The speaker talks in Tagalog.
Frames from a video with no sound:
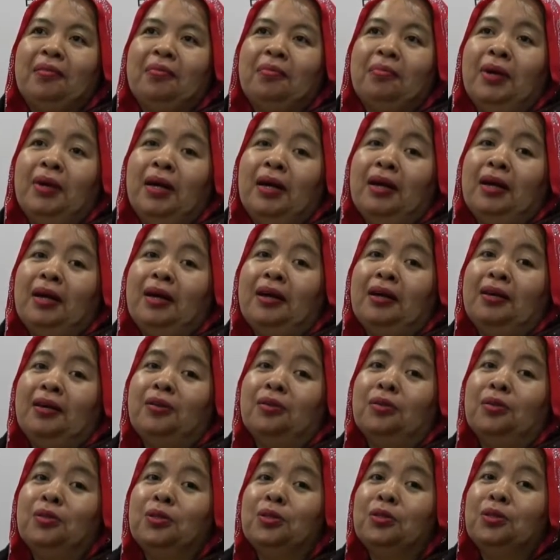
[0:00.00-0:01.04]
baka
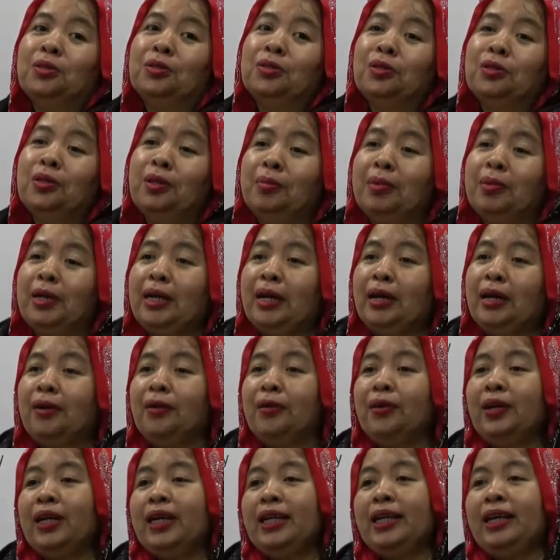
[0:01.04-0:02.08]
gusto niyo na
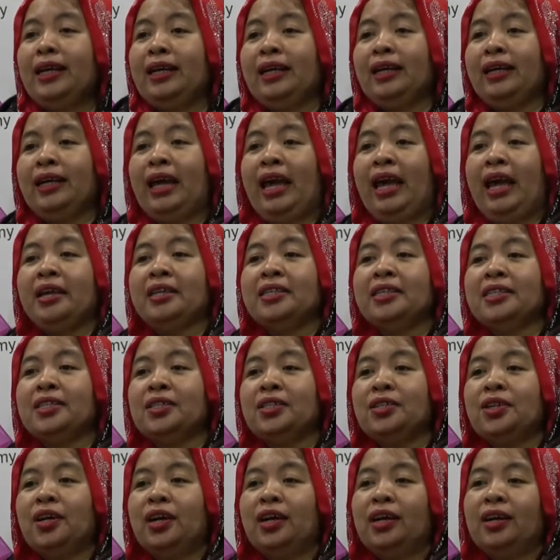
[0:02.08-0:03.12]
magkaroon kayo ng
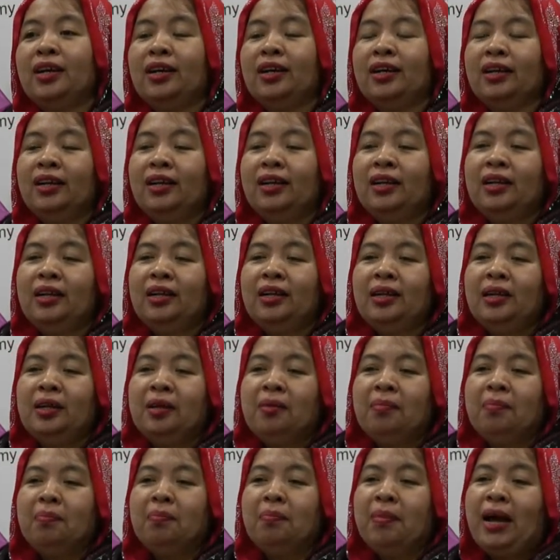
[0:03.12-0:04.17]
extra
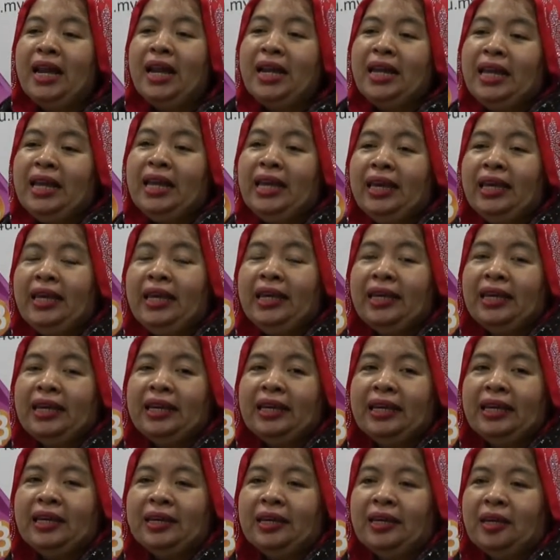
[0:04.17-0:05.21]
money
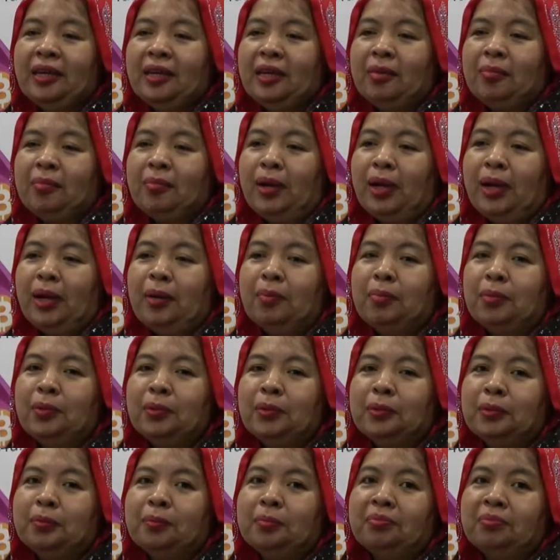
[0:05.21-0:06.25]
para
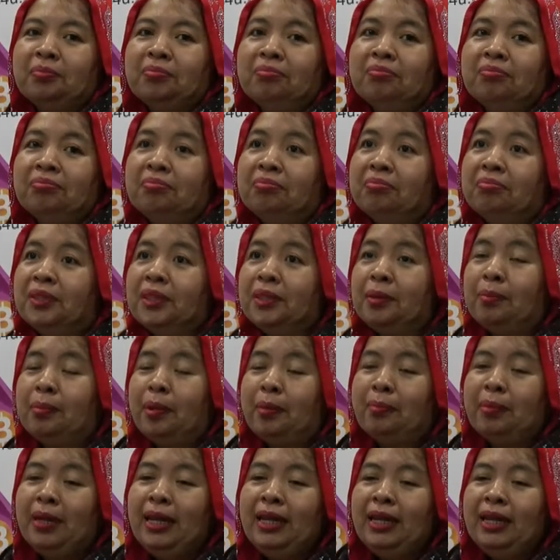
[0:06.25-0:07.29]
po sa
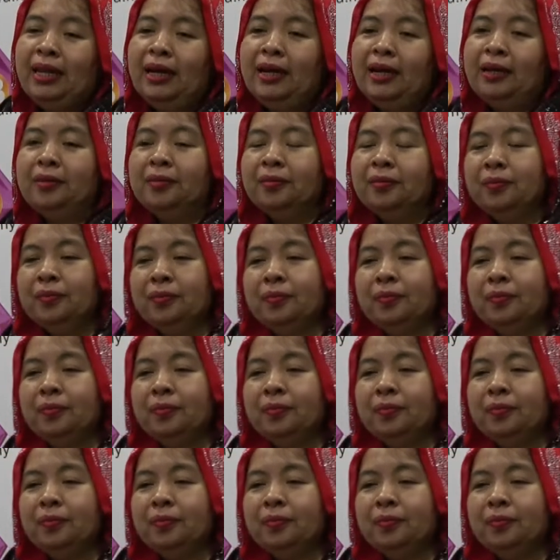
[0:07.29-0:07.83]
pamilya.